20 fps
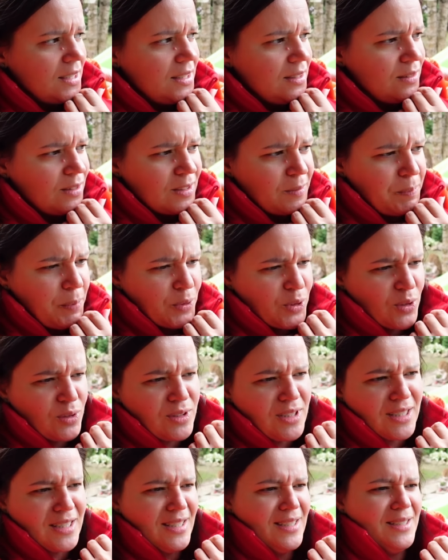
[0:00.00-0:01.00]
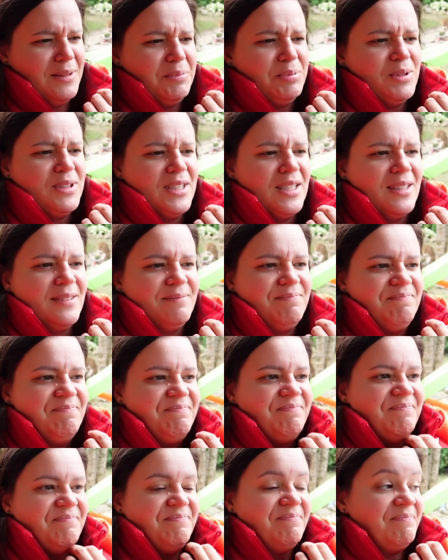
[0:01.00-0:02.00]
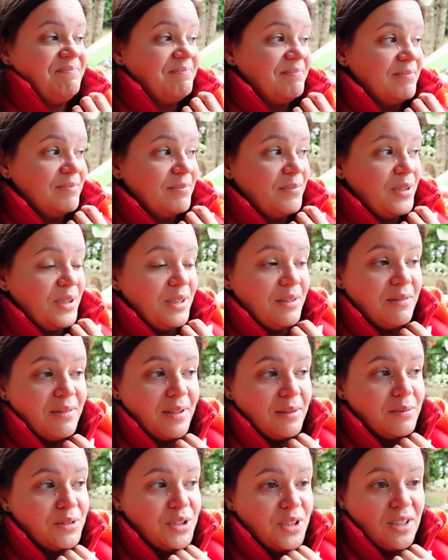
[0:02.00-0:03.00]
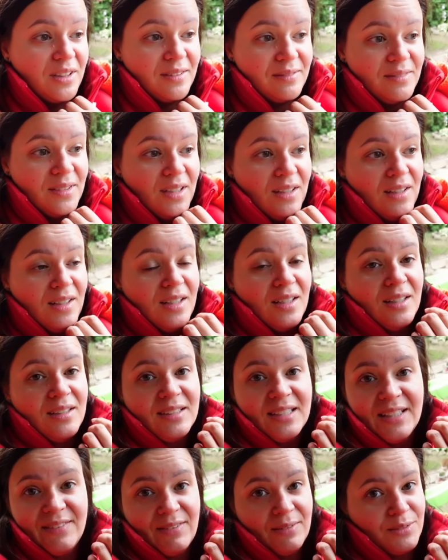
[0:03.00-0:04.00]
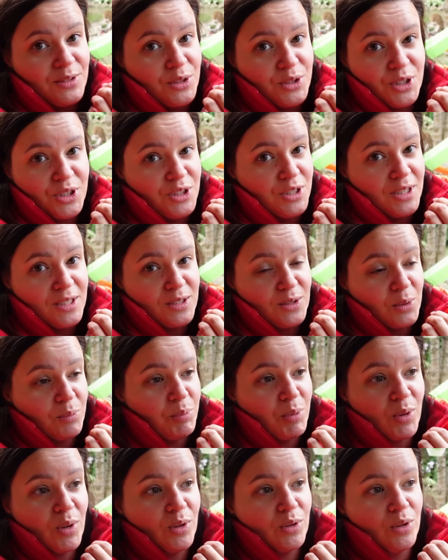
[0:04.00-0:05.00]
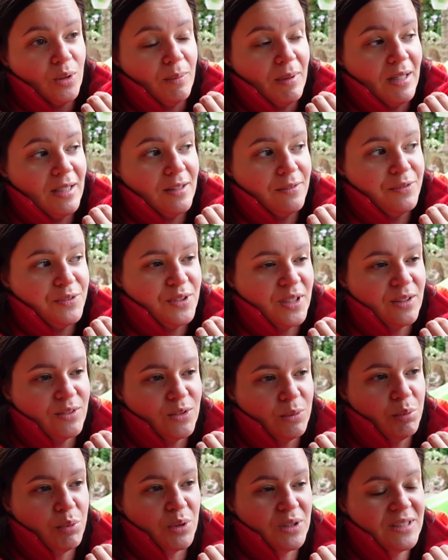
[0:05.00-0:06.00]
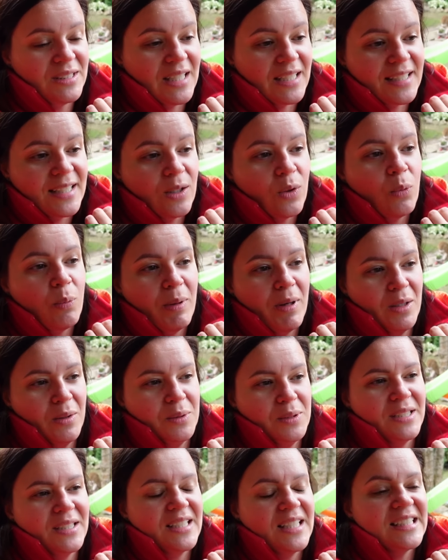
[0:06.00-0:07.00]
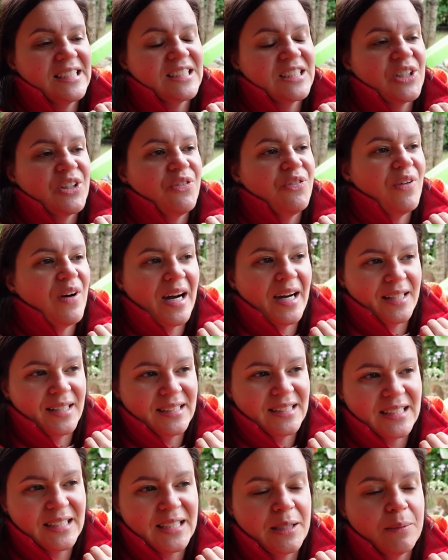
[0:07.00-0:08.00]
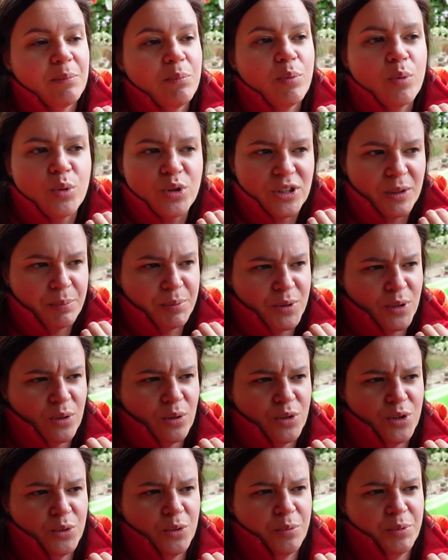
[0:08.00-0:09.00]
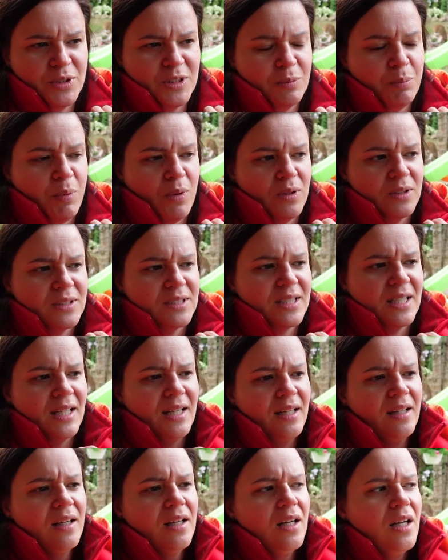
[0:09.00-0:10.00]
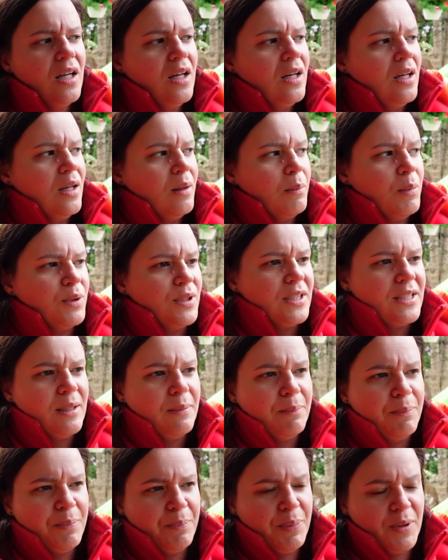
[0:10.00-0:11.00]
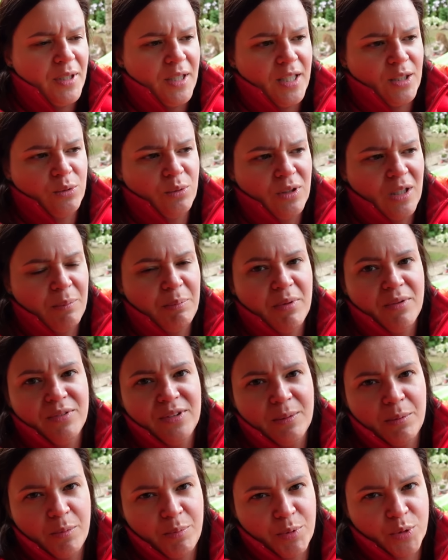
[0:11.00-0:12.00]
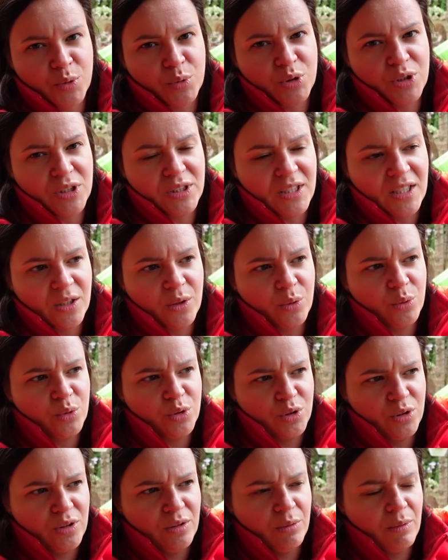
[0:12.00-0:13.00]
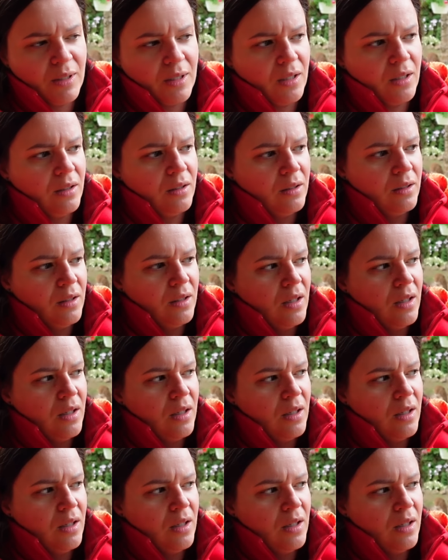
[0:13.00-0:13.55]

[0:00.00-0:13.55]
I to jest początek lipca. Powiem Wam, że nie wiem co się dzieje z tą pogodą, ale w czerwcu były takie upały, takie skwary, takie burze przechodziły przez Polskę, bo ta temperatura pewnie po prostu się tak różniła.